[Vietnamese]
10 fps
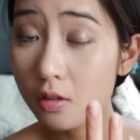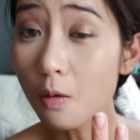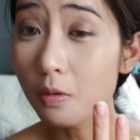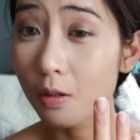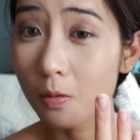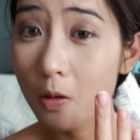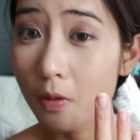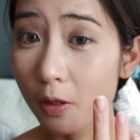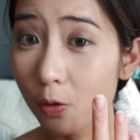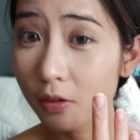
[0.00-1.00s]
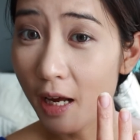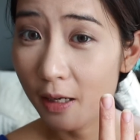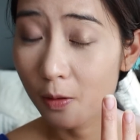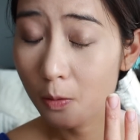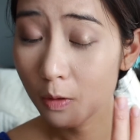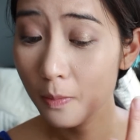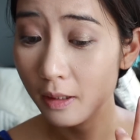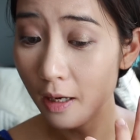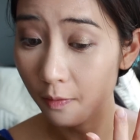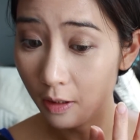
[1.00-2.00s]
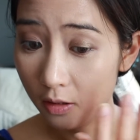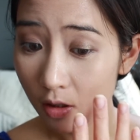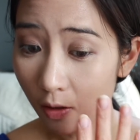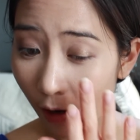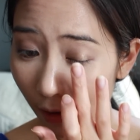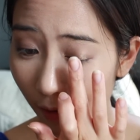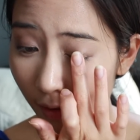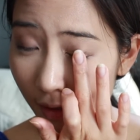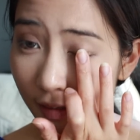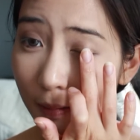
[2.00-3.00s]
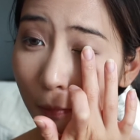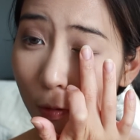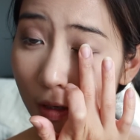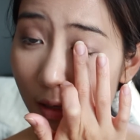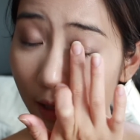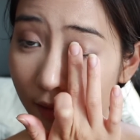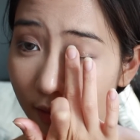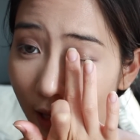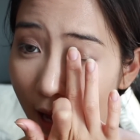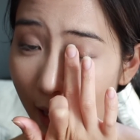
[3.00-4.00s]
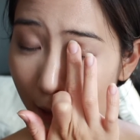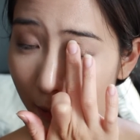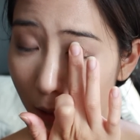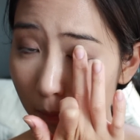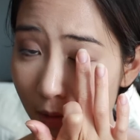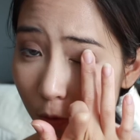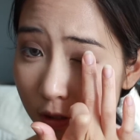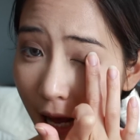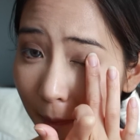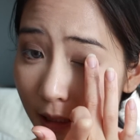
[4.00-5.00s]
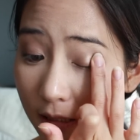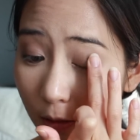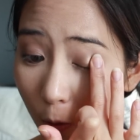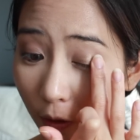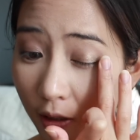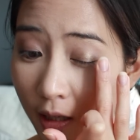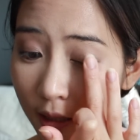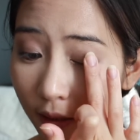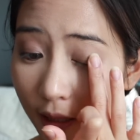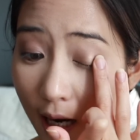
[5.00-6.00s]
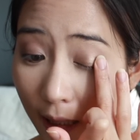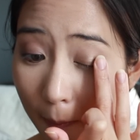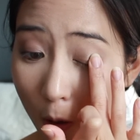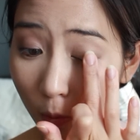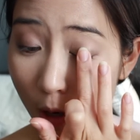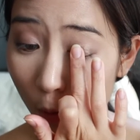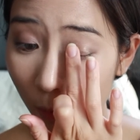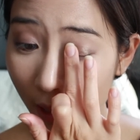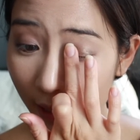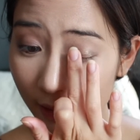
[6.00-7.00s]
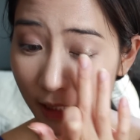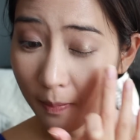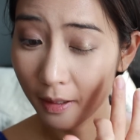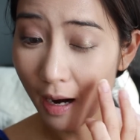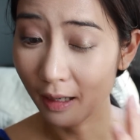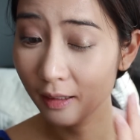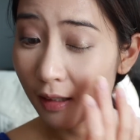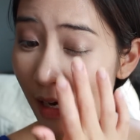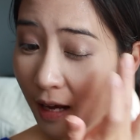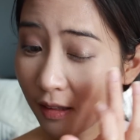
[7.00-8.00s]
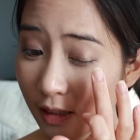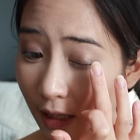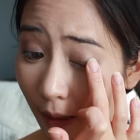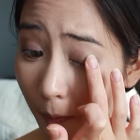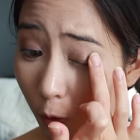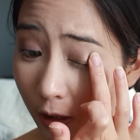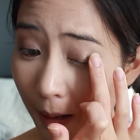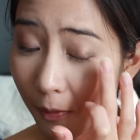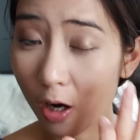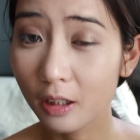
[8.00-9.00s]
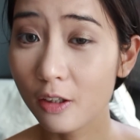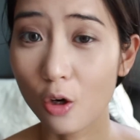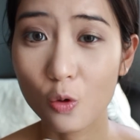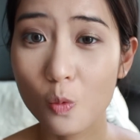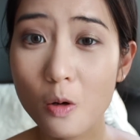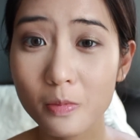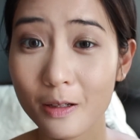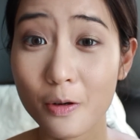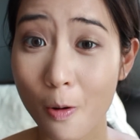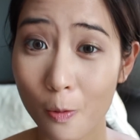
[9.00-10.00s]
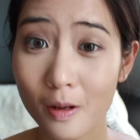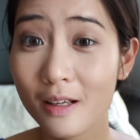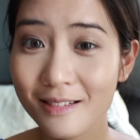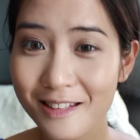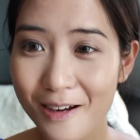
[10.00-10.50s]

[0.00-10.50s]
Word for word: Trông thì cũng không đến nỗi tệ đúng không? Nhưng mà tại vì trước đó Hà đã bôi lên cái màu sáp kia rồi, thế nên là cái màu đồng này khi mà đánh lên trên cái màu sáp đó thì nó cũng không thể nổi lên